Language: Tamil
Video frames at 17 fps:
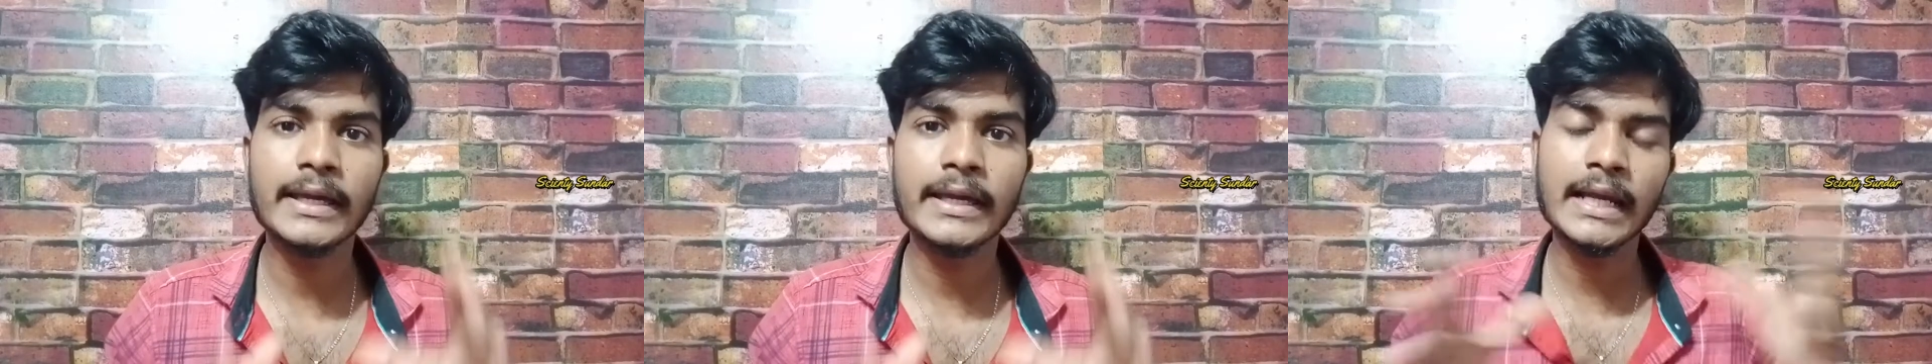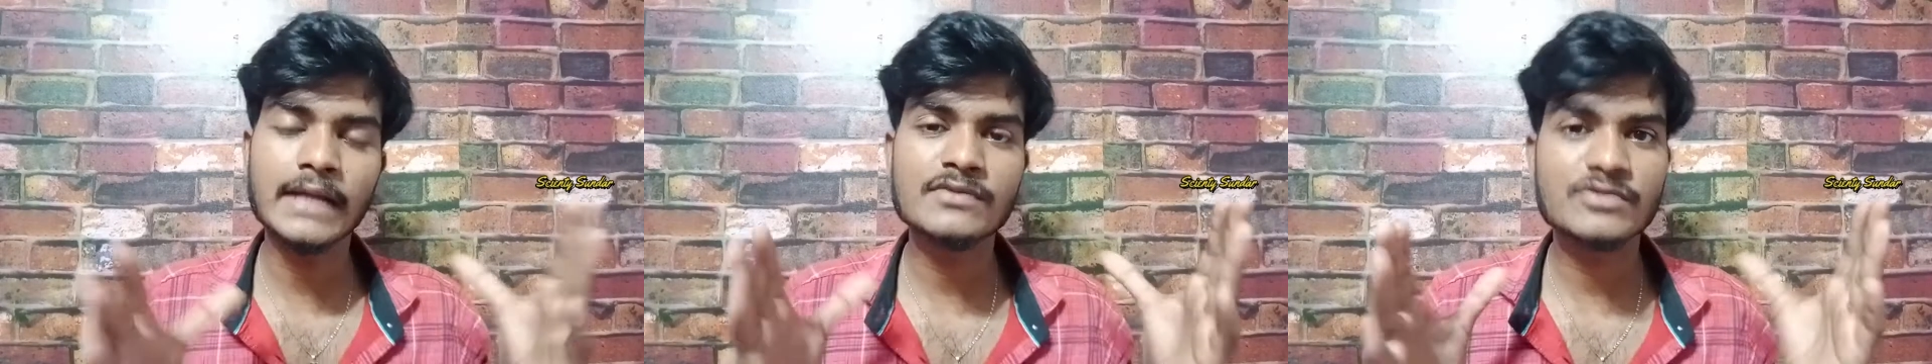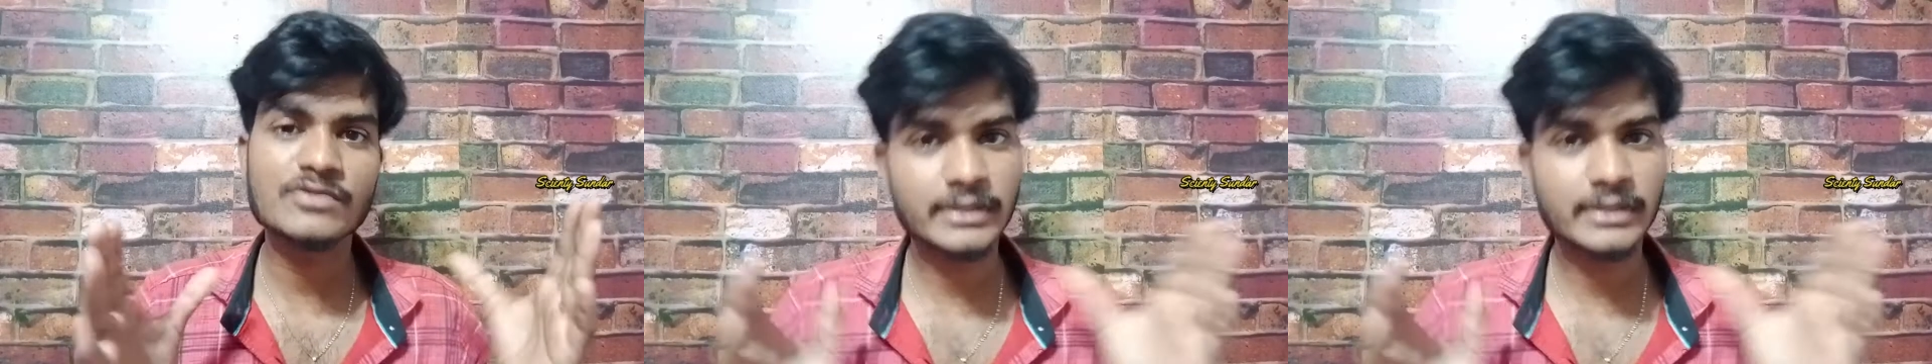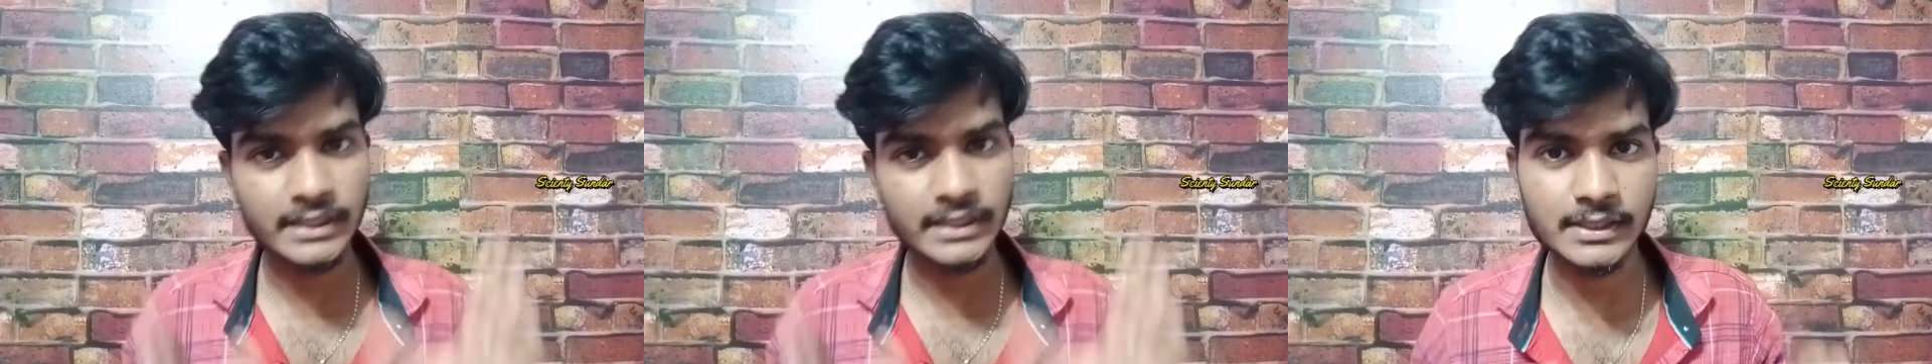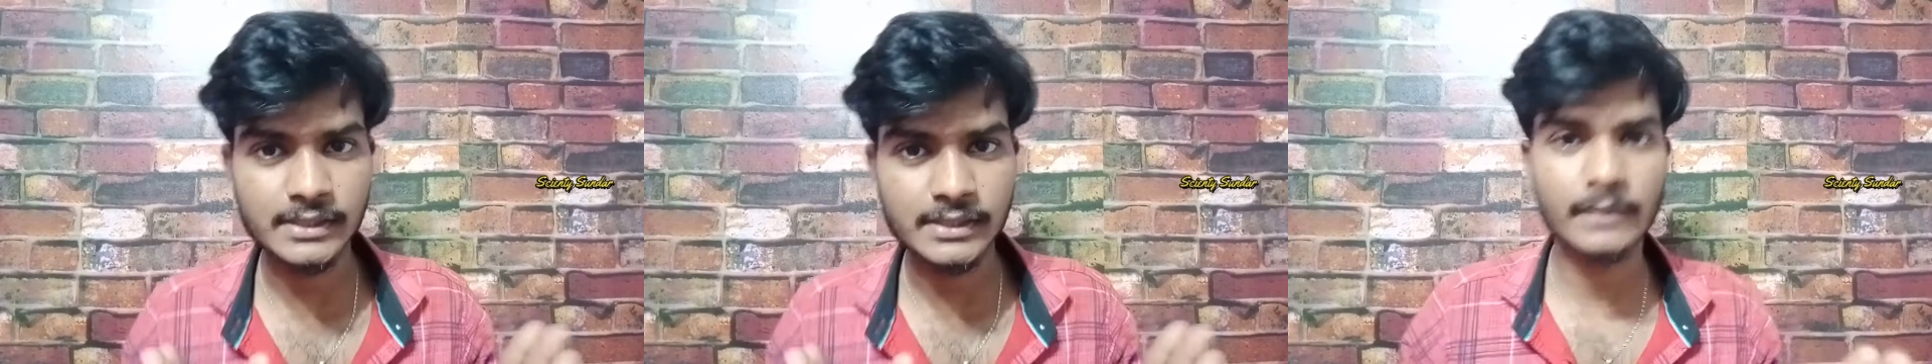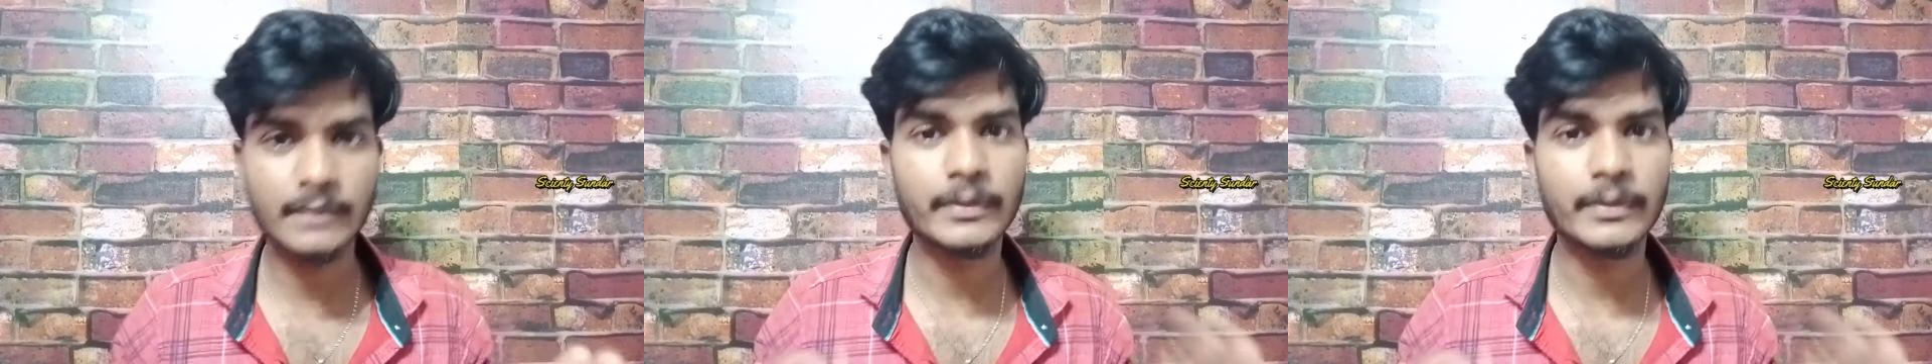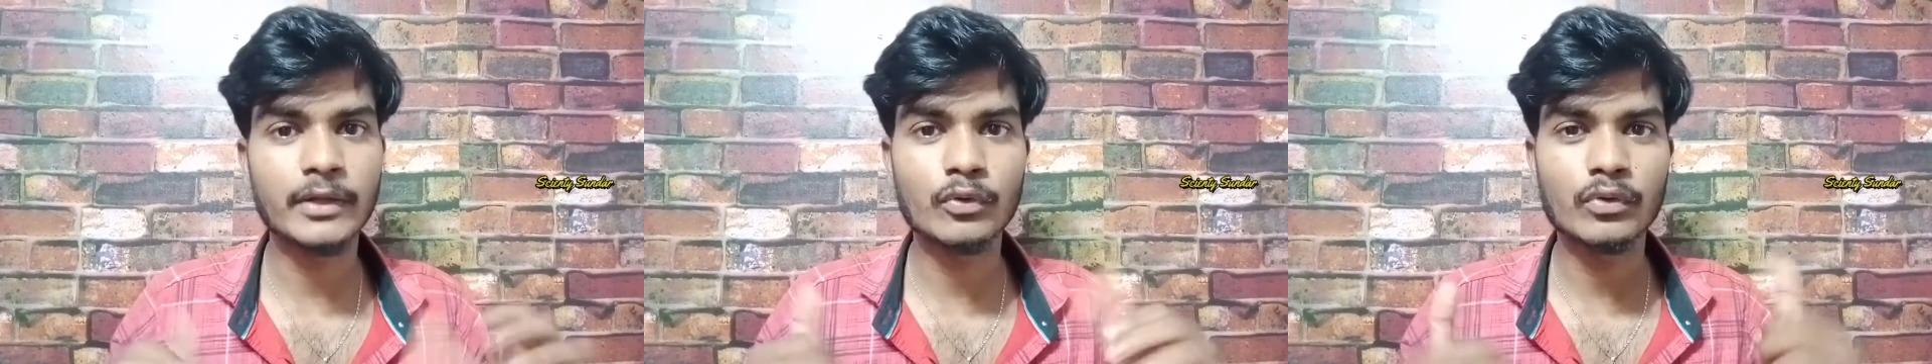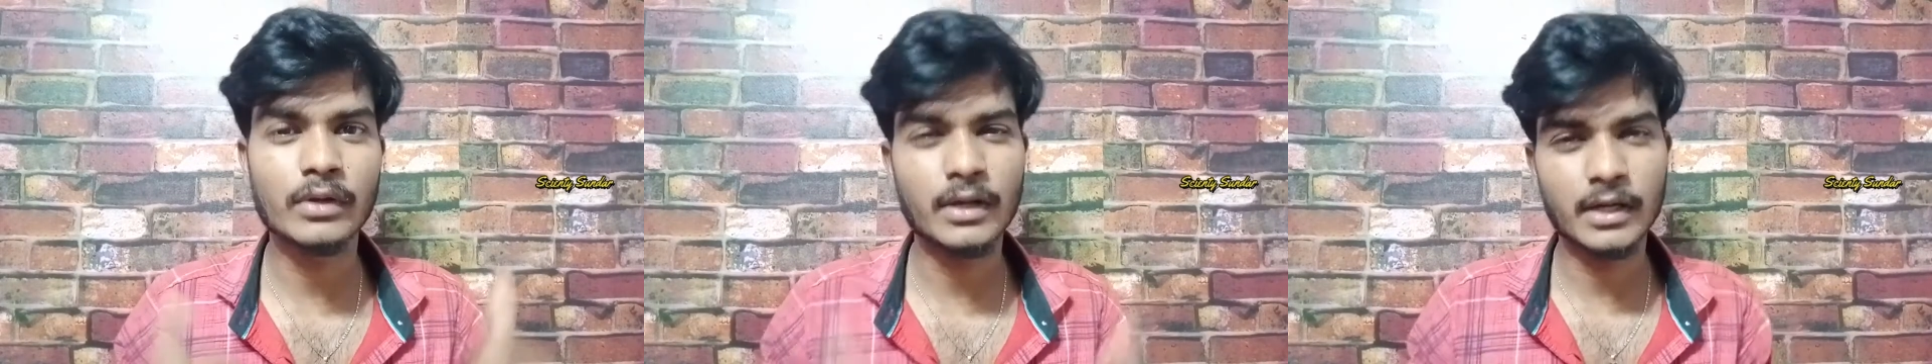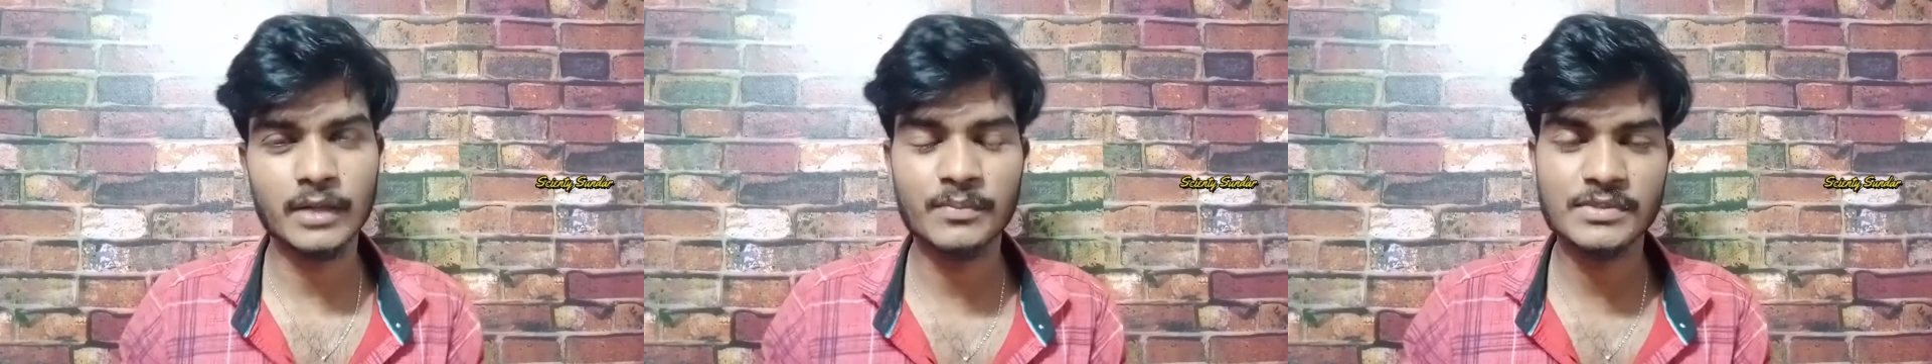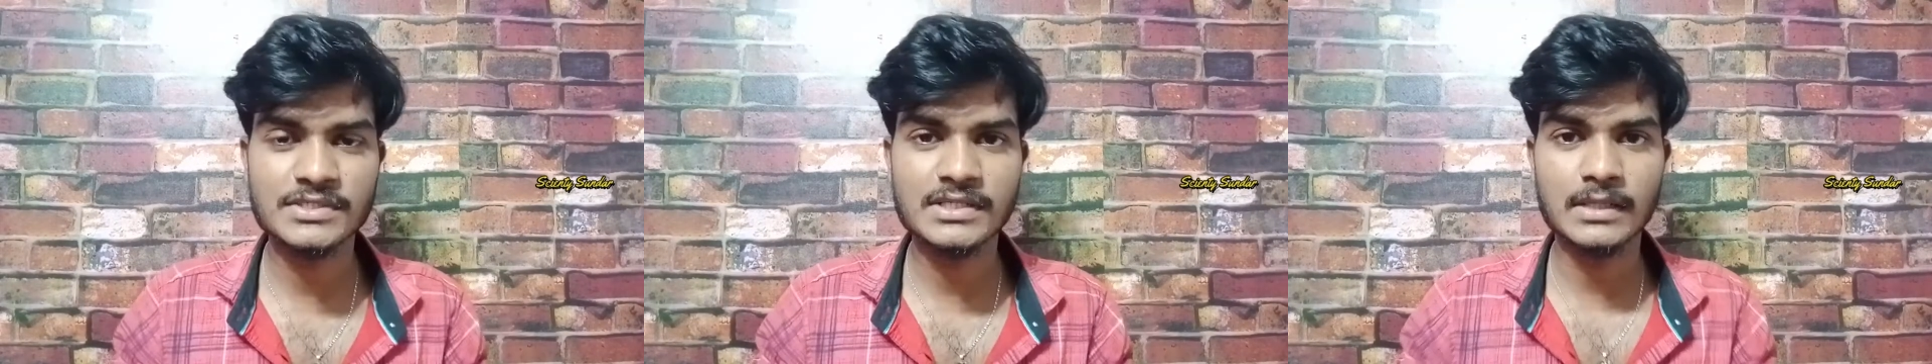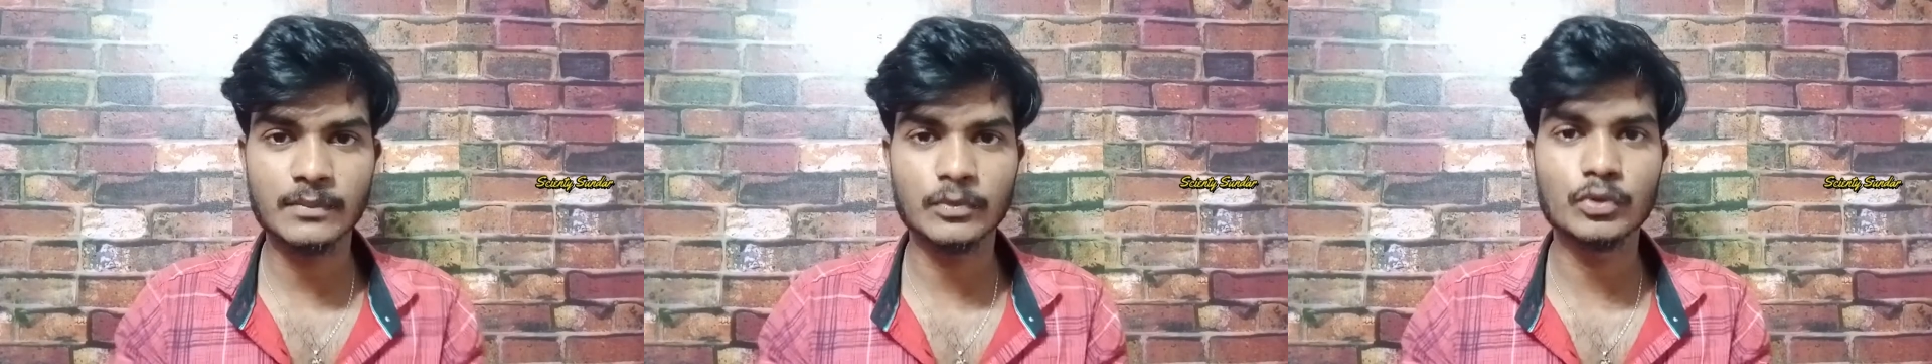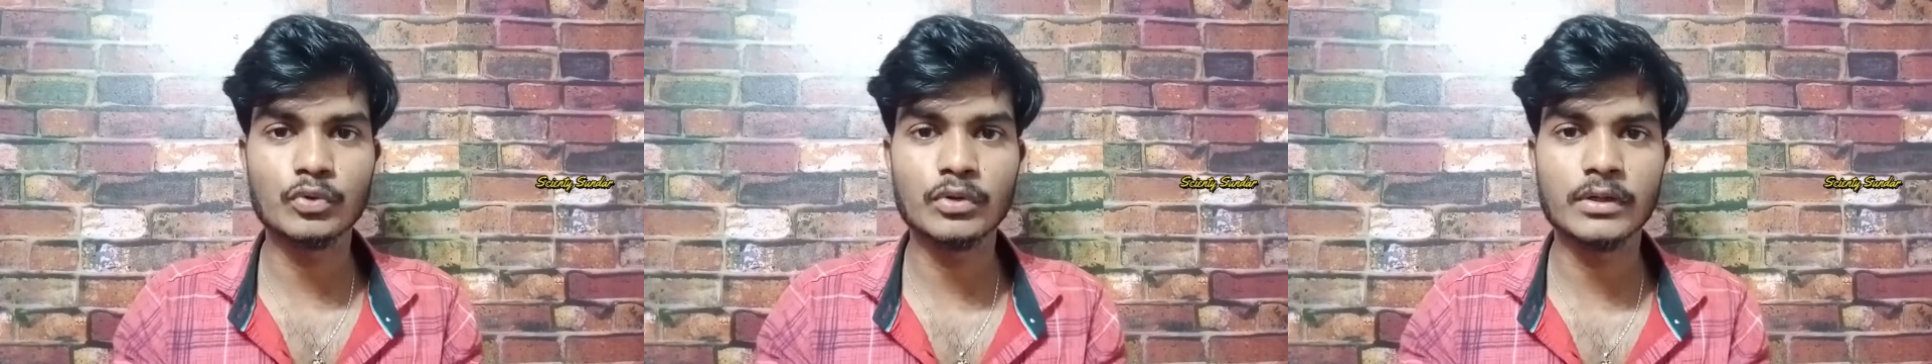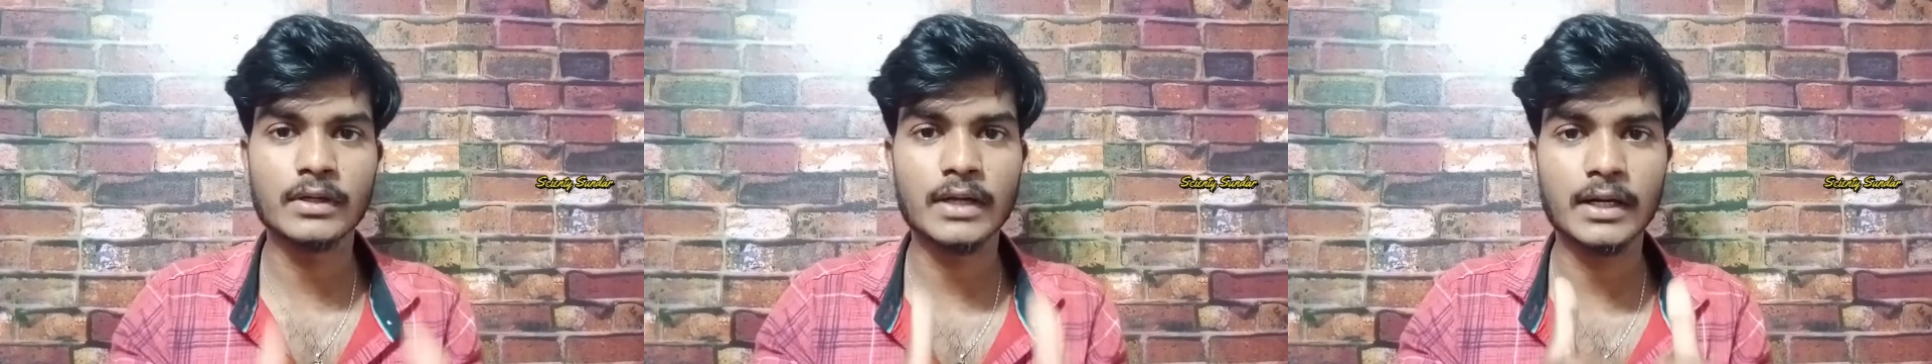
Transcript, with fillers: ஏலியன்ஸ் வந்து இருக்குது அப்படிங்கிற ஒரு ஹண்ட்ரட் பர்சன்ட் நம்ம வந்து ஒரு